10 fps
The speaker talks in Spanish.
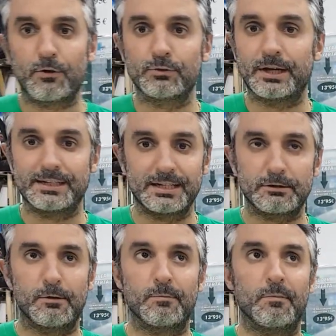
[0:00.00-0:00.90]
juntas
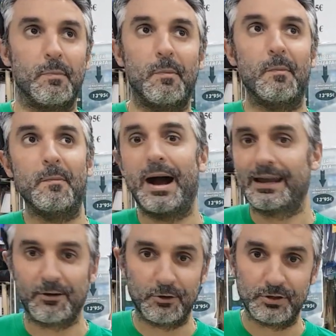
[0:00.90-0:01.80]
es
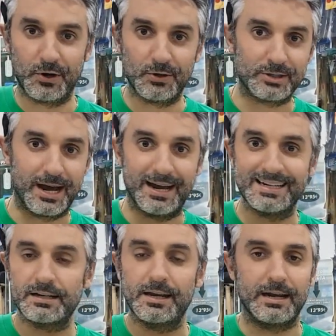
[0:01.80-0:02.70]
mágico, yo creo, o sea,
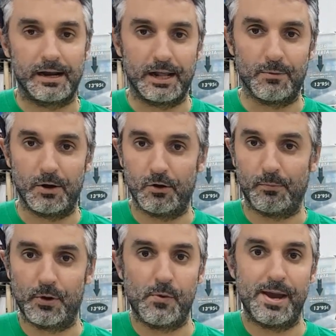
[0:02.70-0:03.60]
es increíble. Lo
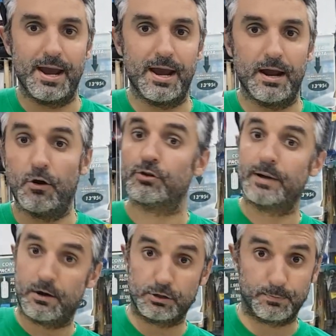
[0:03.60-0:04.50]
probé,
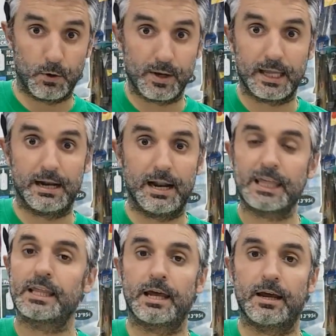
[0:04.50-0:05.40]
os pongo aquí el
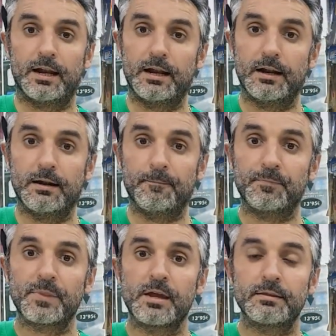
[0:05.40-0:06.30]
enlace del
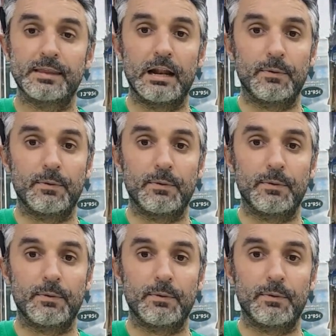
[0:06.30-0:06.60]
del